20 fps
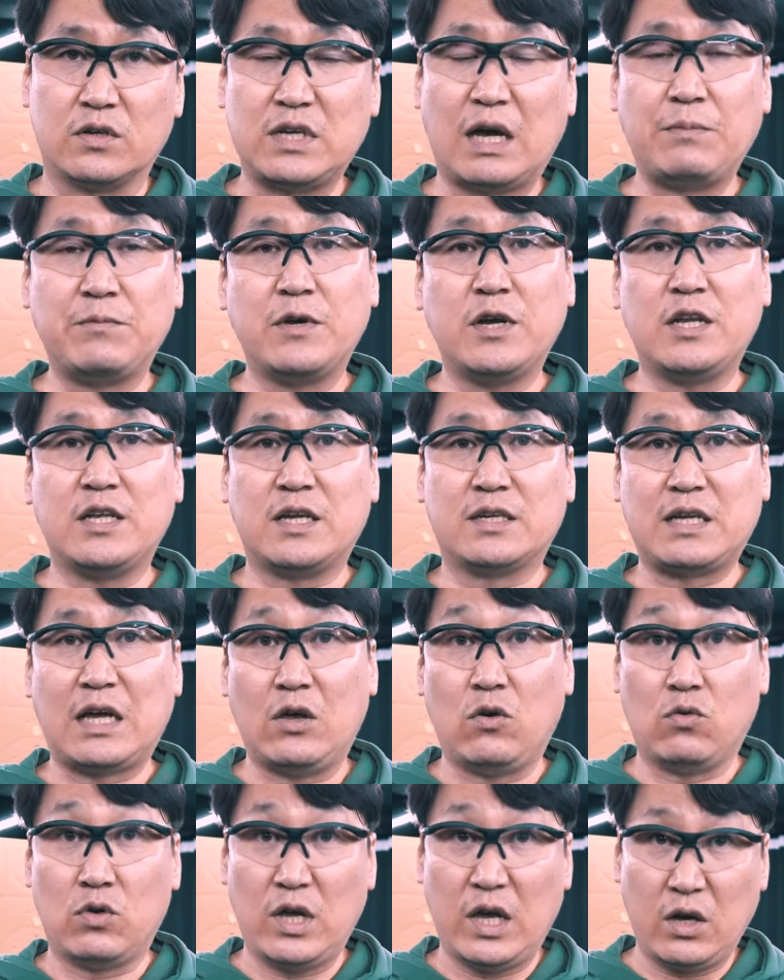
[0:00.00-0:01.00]
3년 이상
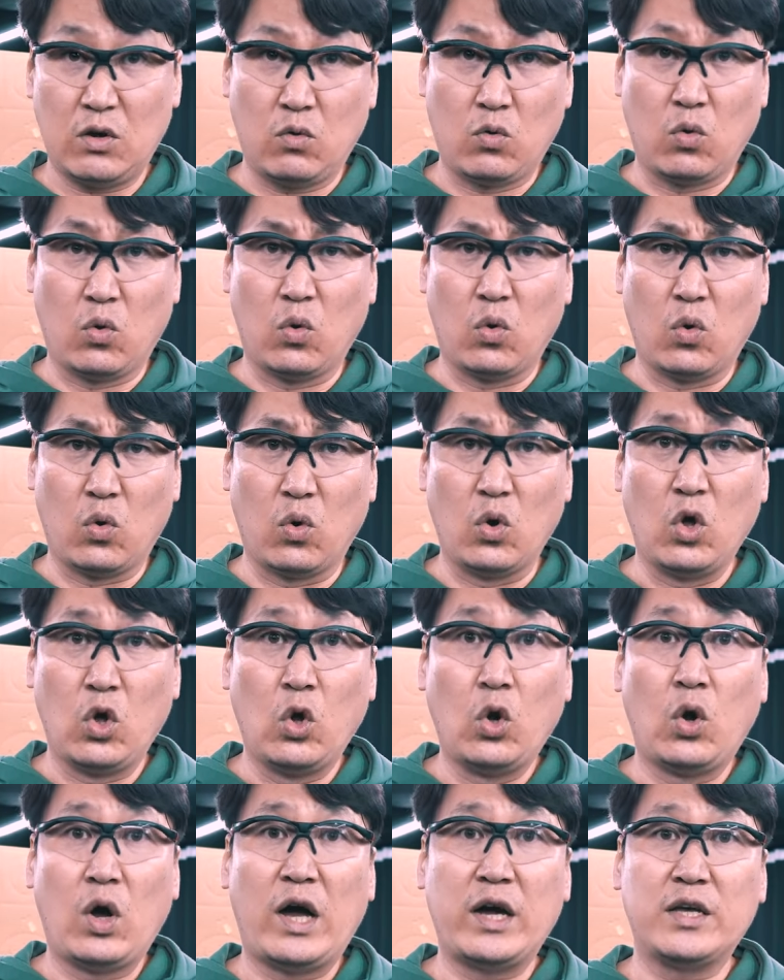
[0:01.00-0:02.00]
사용을 했고
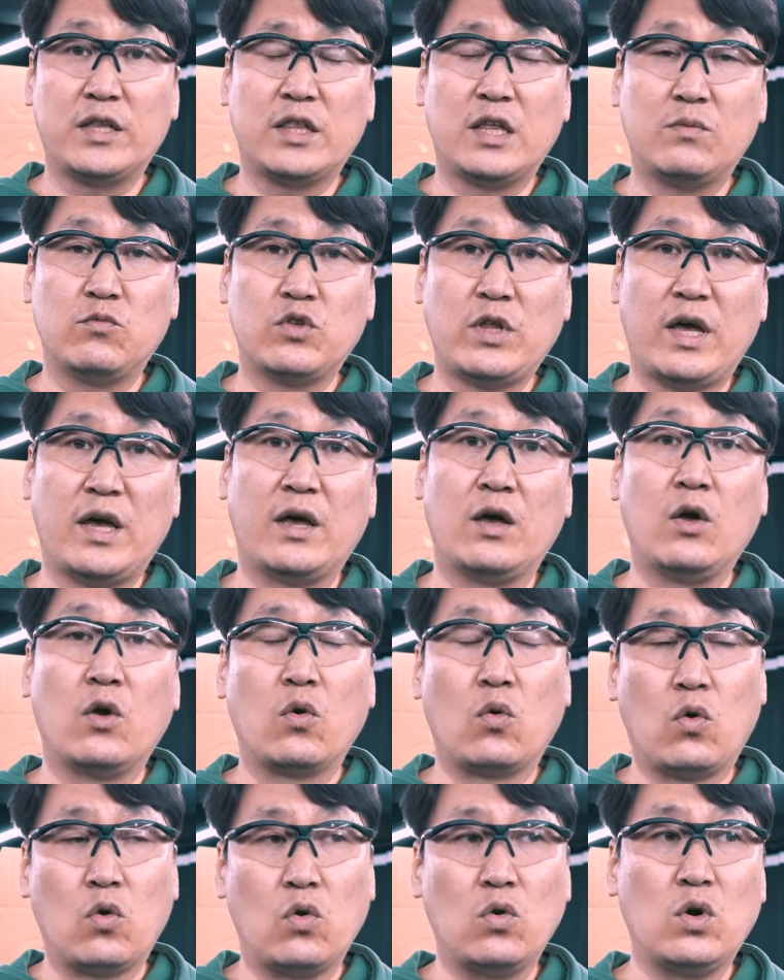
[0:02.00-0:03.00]
하기 때문에
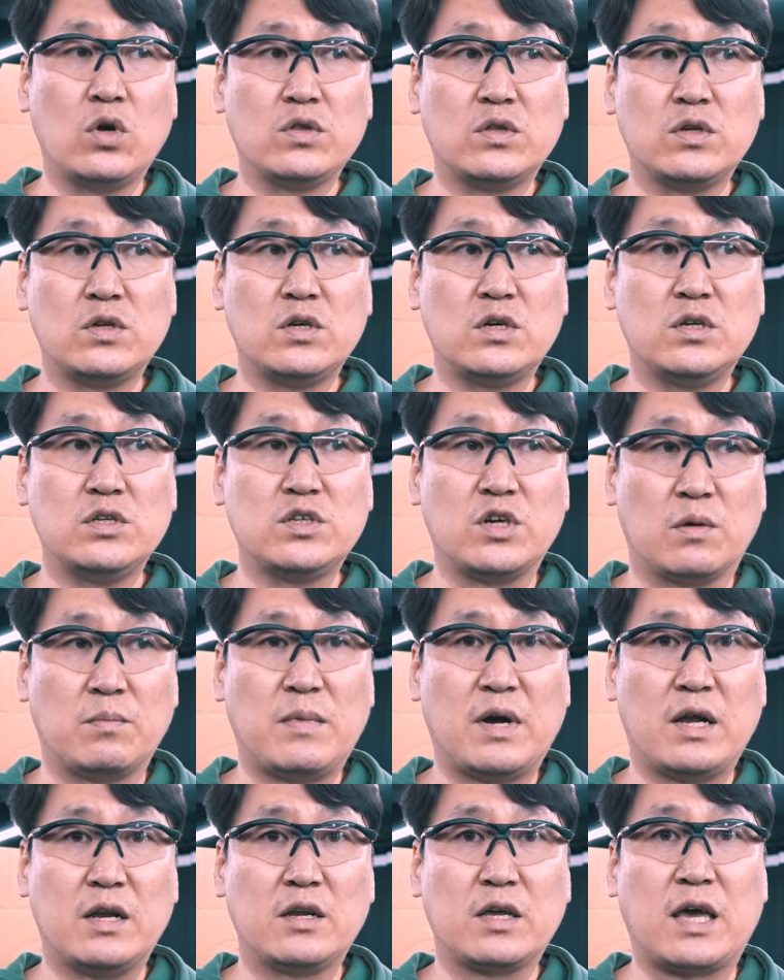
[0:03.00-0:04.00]
그런 것들은
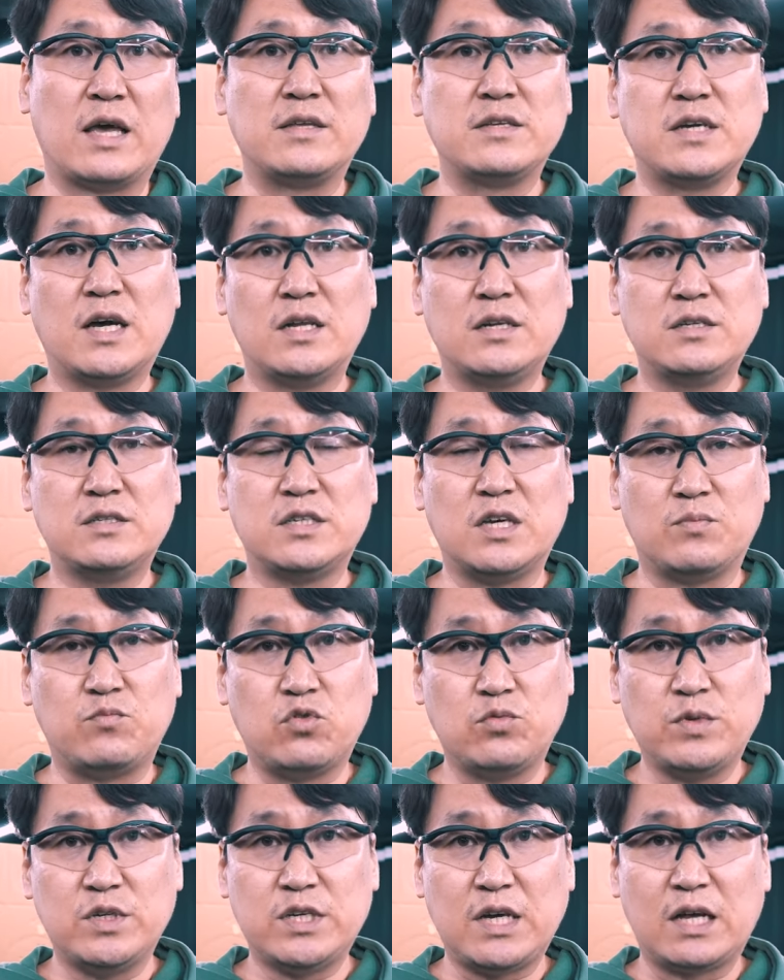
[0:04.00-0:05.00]
정말 괜찮은
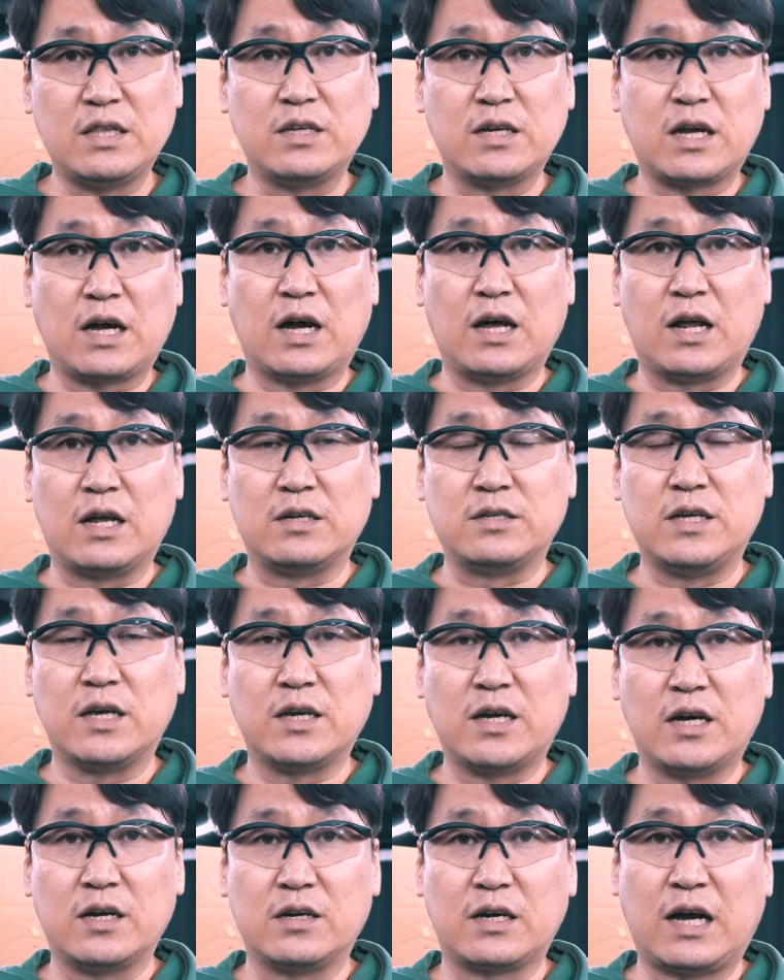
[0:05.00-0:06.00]
제품이지 않을까라는
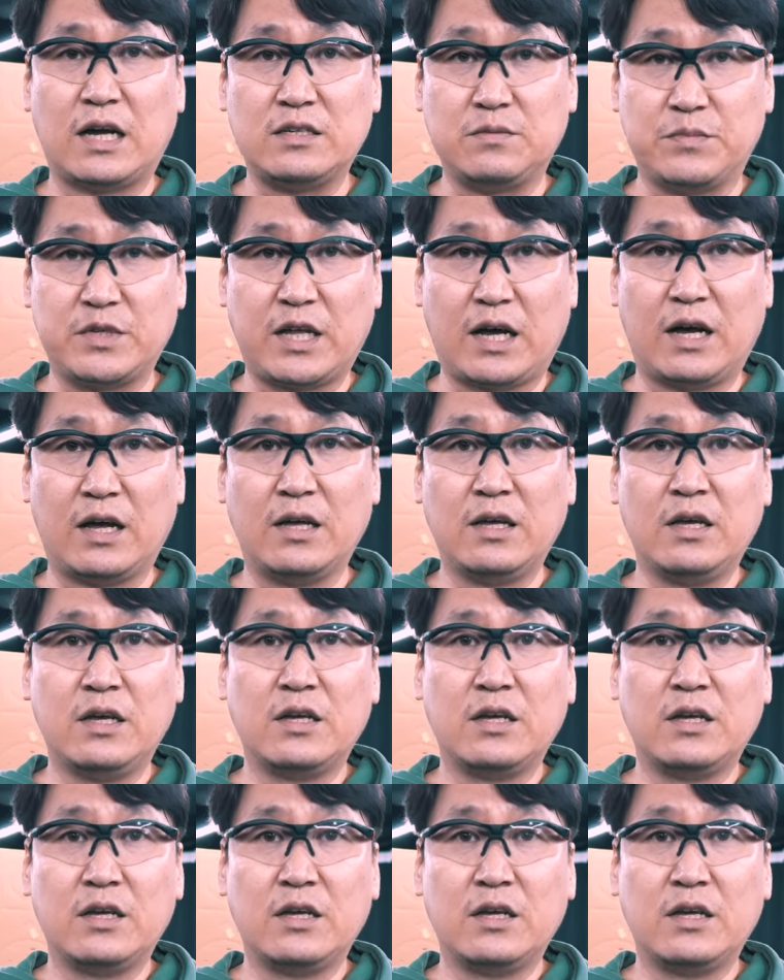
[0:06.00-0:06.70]
생각을 가집니다.